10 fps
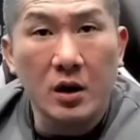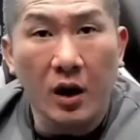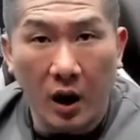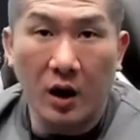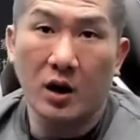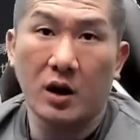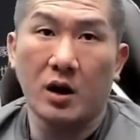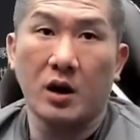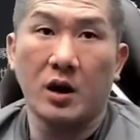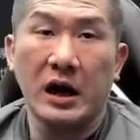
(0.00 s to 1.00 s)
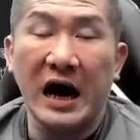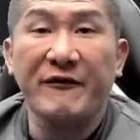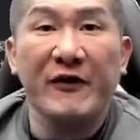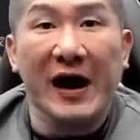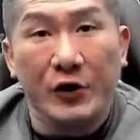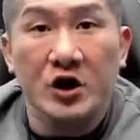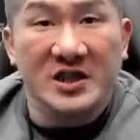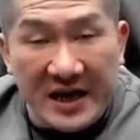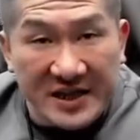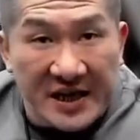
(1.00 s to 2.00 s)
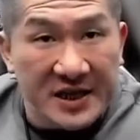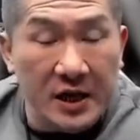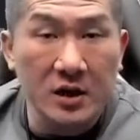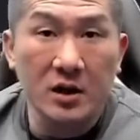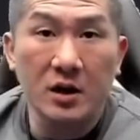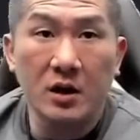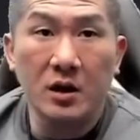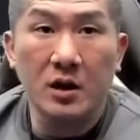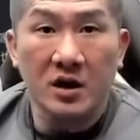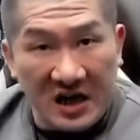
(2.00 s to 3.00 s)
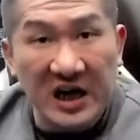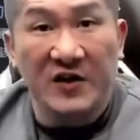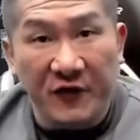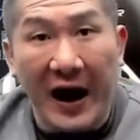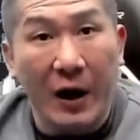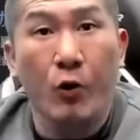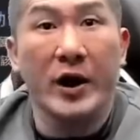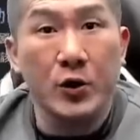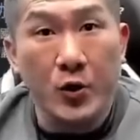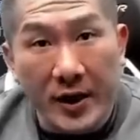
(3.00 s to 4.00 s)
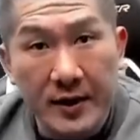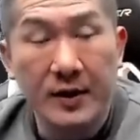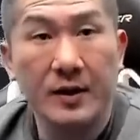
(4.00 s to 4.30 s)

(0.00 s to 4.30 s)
哦。啊，法律谁定的？立法委员。